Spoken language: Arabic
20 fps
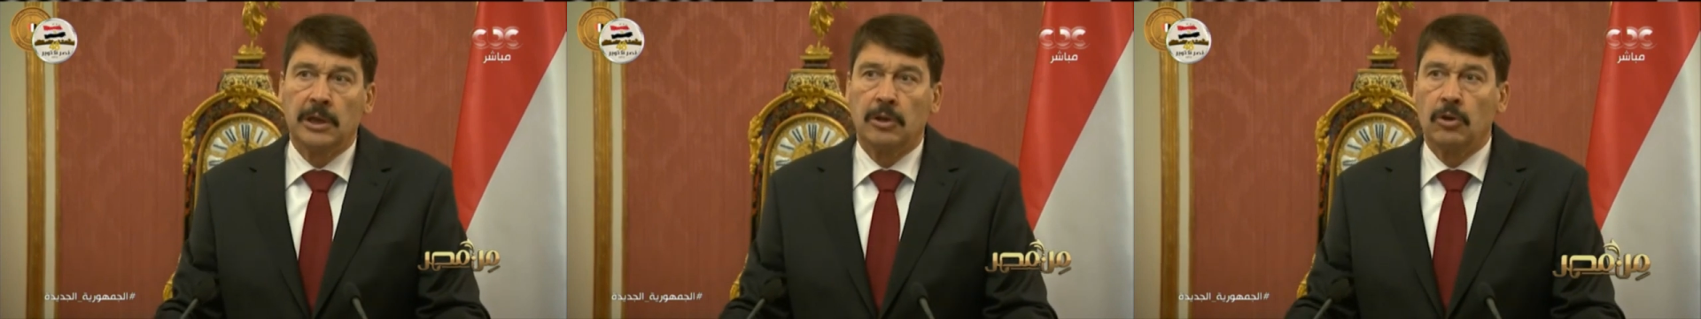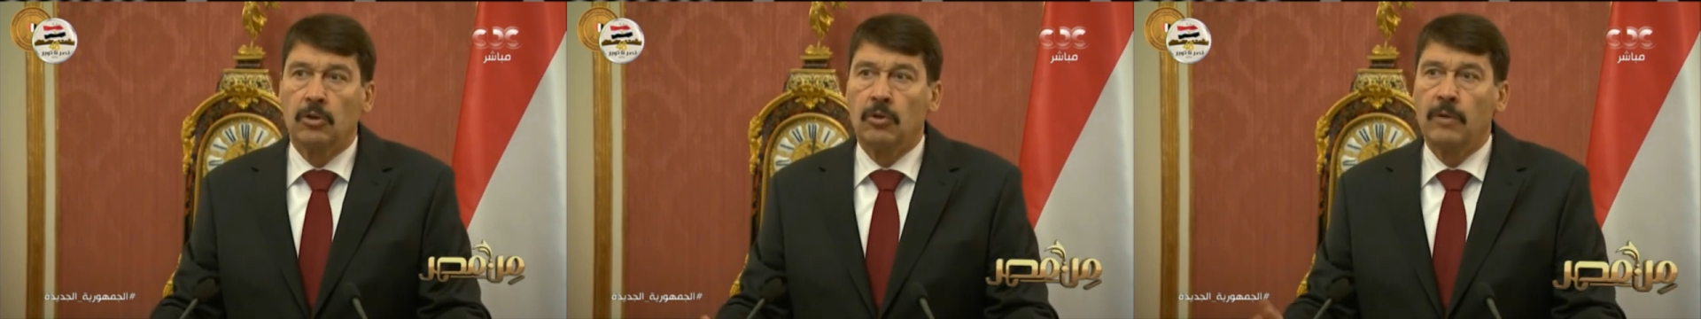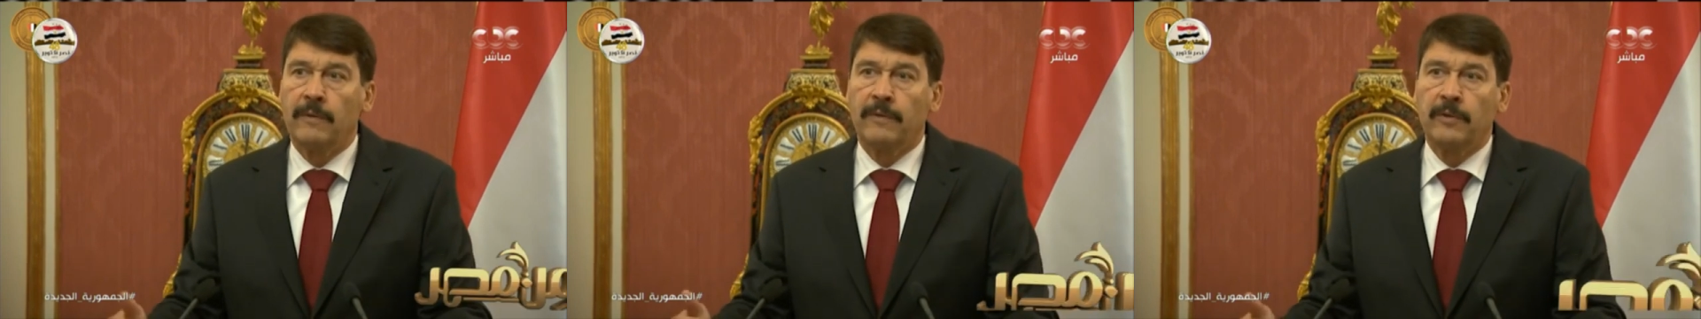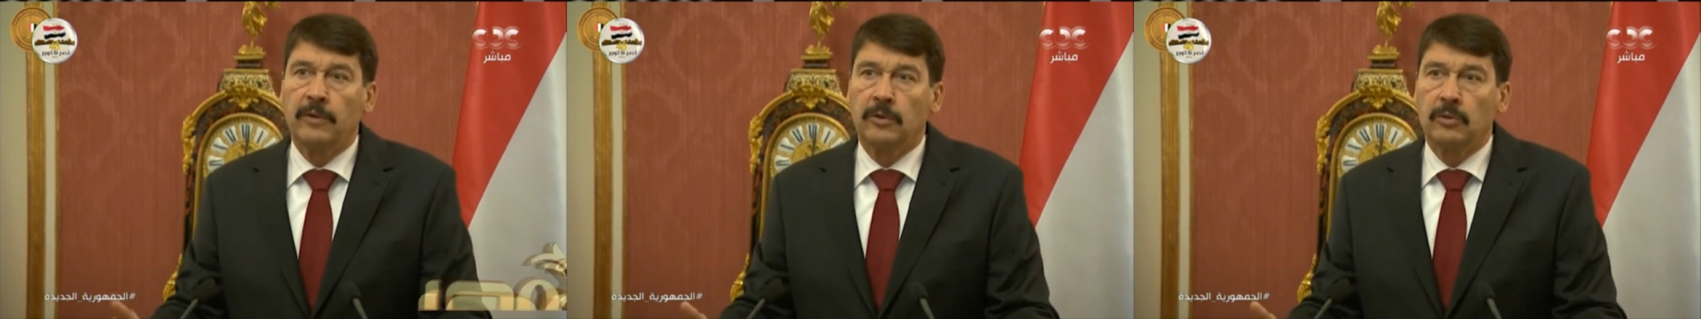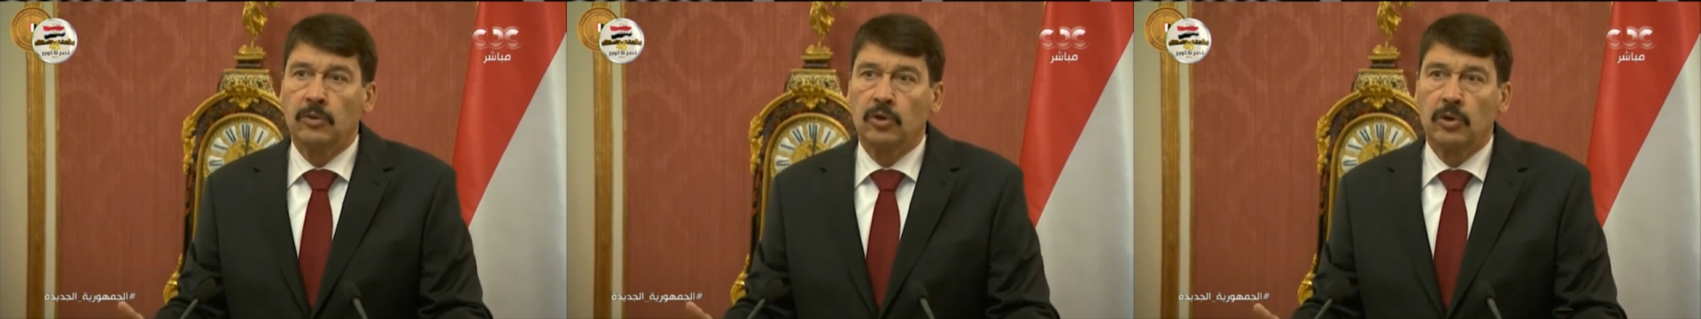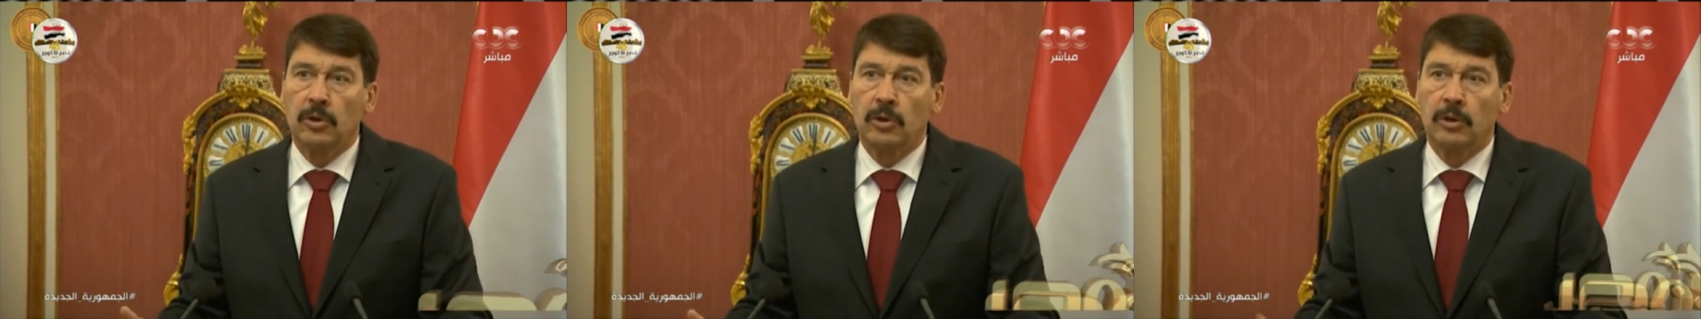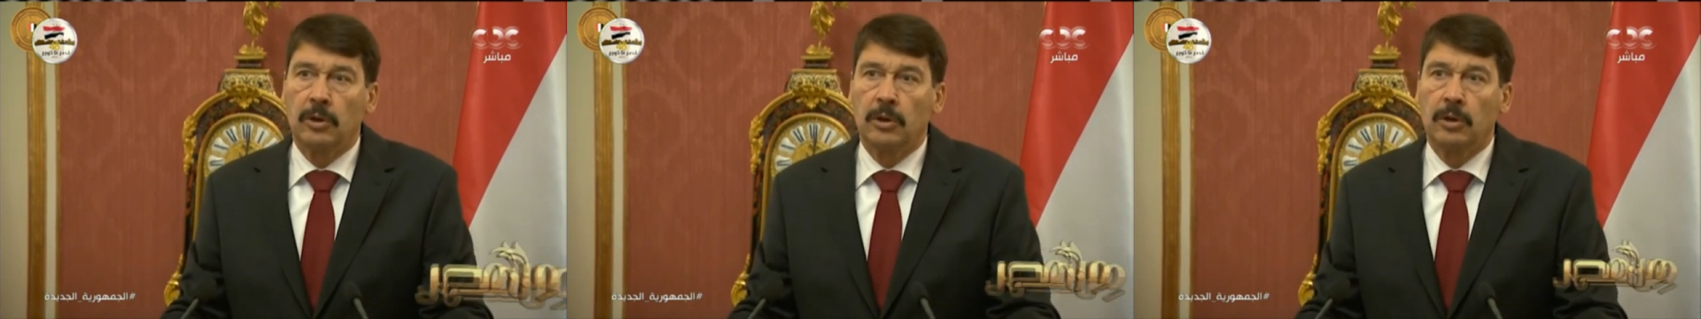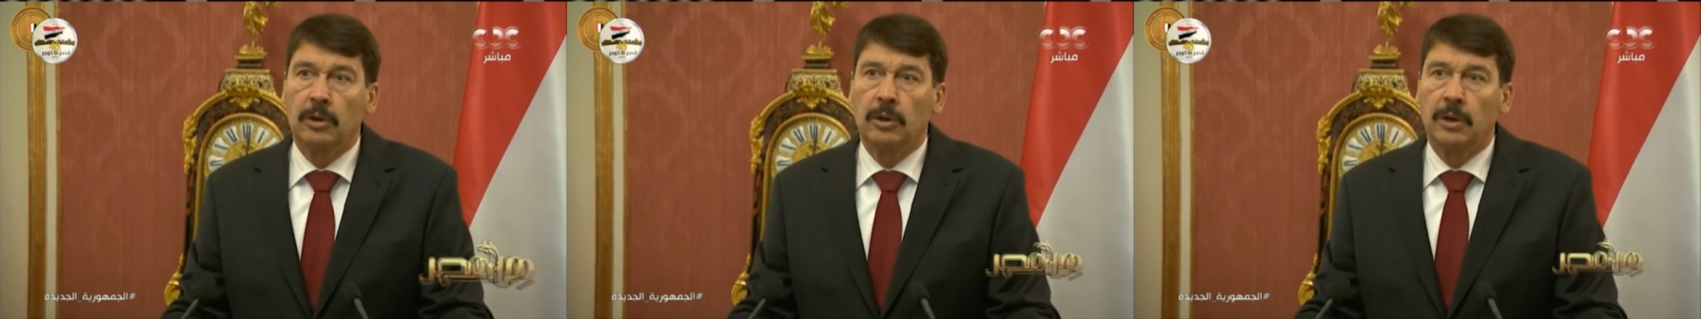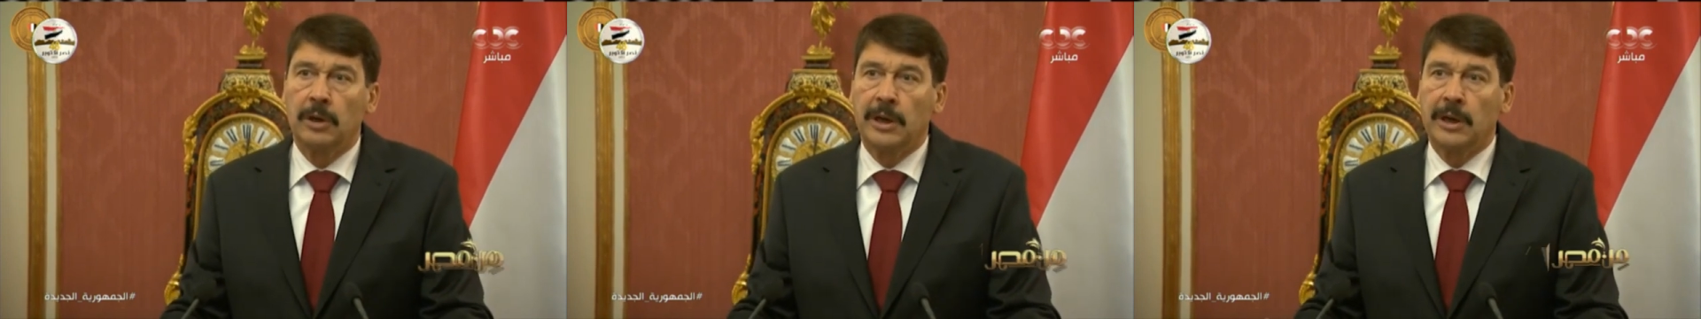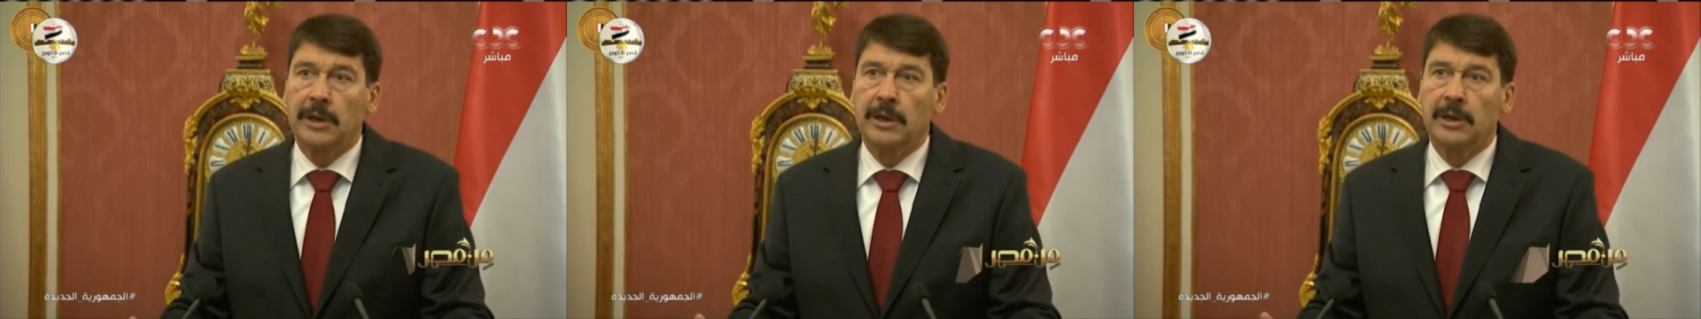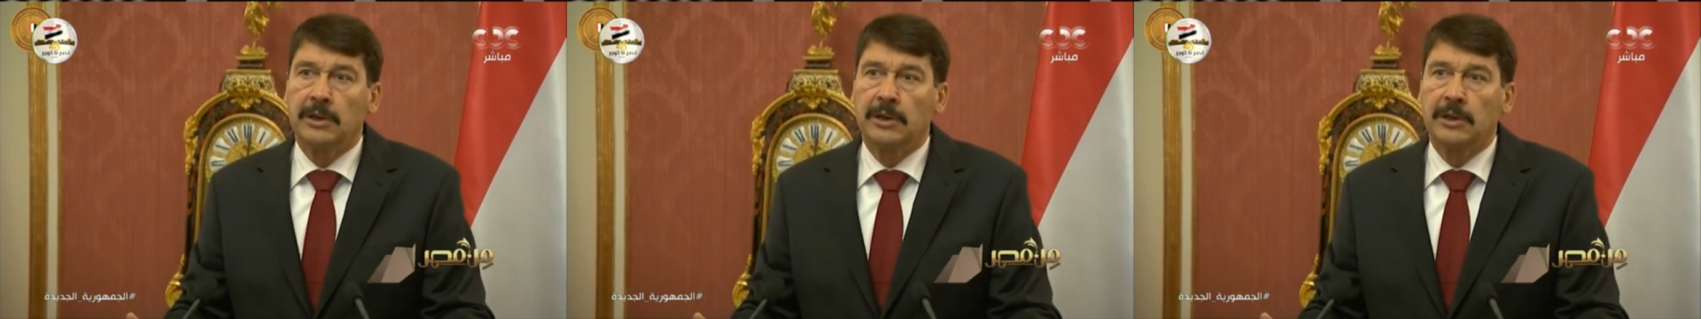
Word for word: كانت الحقيقة بتؤكد